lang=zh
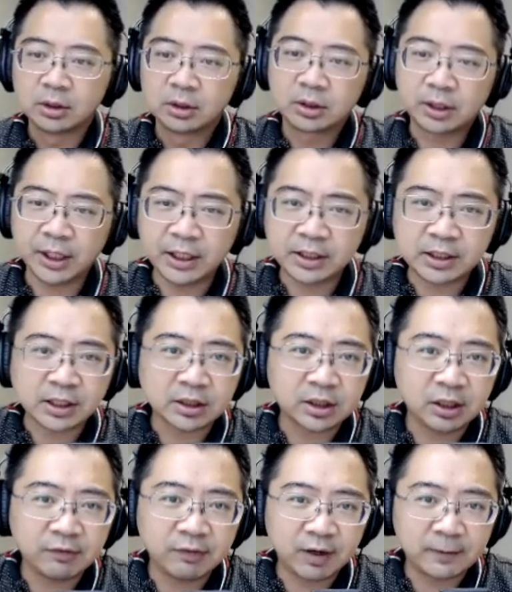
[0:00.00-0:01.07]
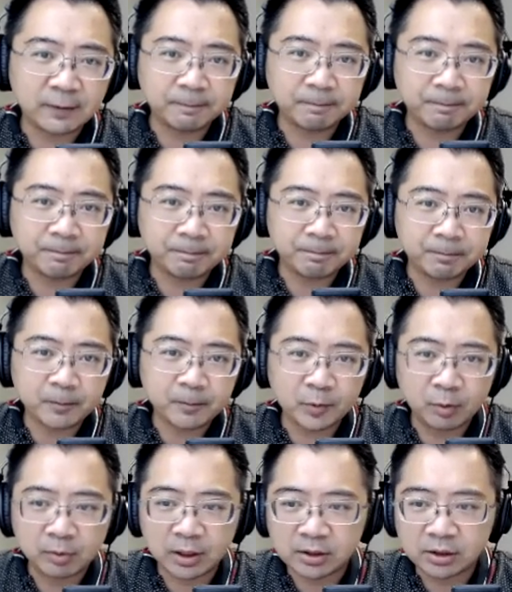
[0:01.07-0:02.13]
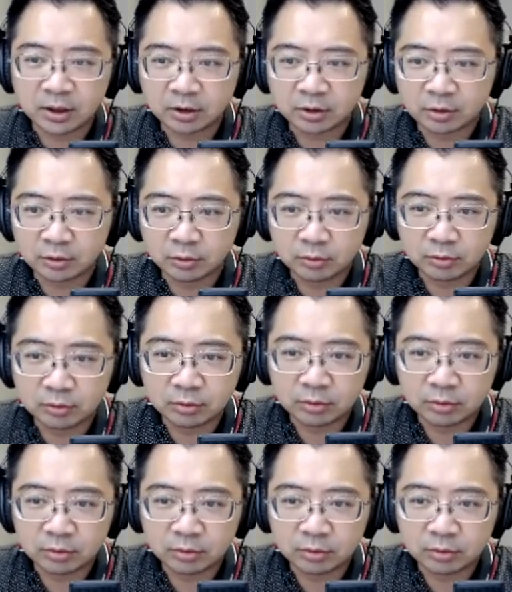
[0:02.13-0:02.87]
那 E T H 在这个地方，我们看四小时图。